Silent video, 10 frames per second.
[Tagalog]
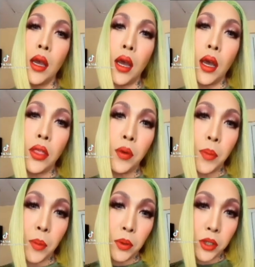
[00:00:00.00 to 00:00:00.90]
Other
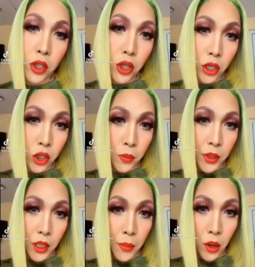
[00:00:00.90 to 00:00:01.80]
people's
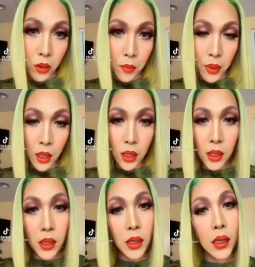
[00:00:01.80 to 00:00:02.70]
judgment about
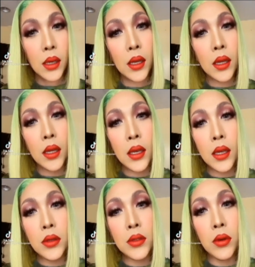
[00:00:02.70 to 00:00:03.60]
me
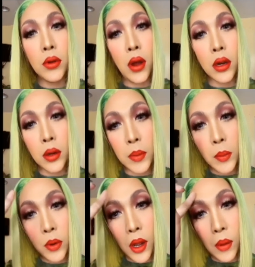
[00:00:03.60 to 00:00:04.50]
is no longer my
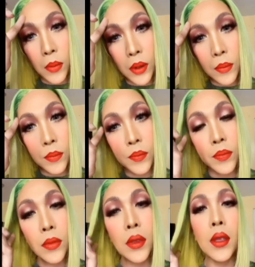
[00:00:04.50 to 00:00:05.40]
problem.
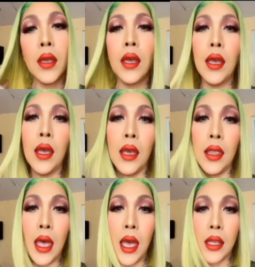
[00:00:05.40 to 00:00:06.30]

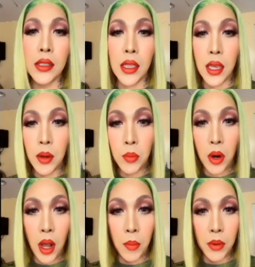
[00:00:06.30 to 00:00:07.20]
That's their
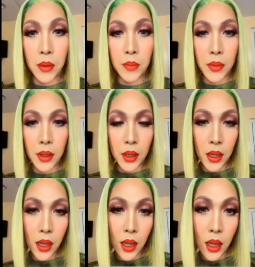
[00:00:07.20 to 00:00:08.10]
problem,
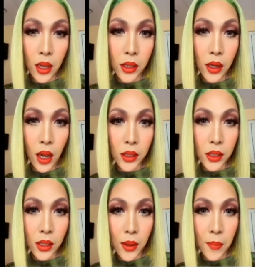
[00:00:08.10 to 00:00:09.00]

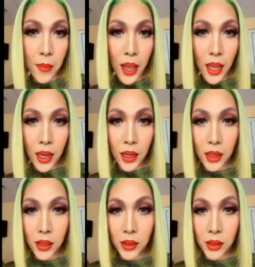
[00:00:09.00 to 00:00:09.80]
not mine.